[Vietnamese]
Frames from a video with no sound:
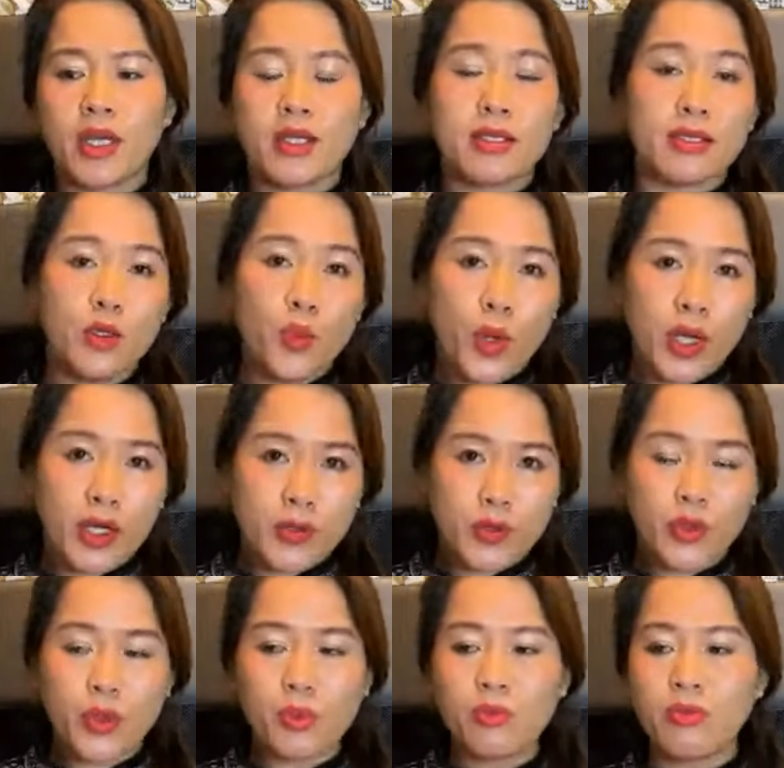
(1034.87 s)
giữa quần
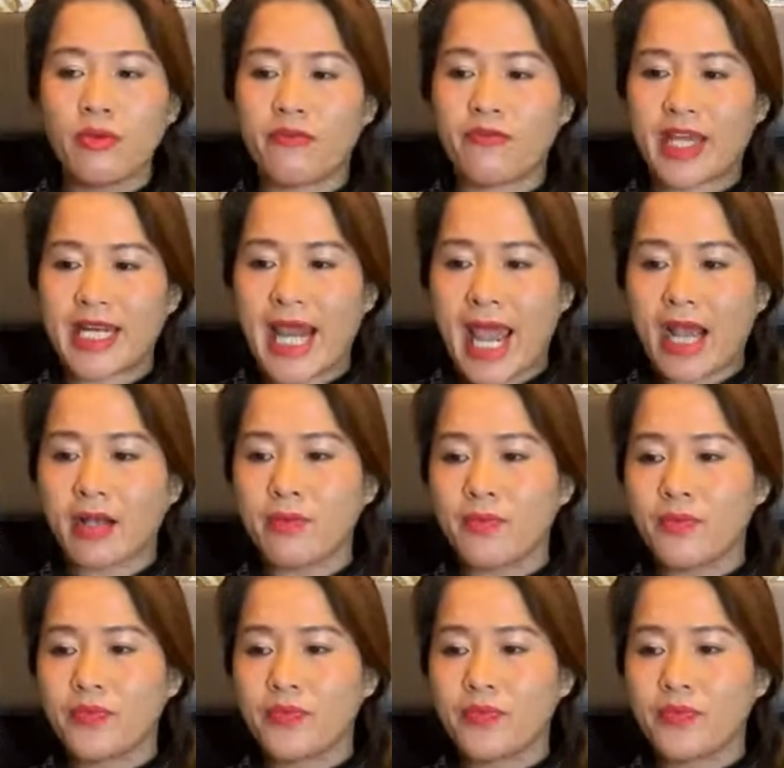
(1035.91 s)
chúng và đảng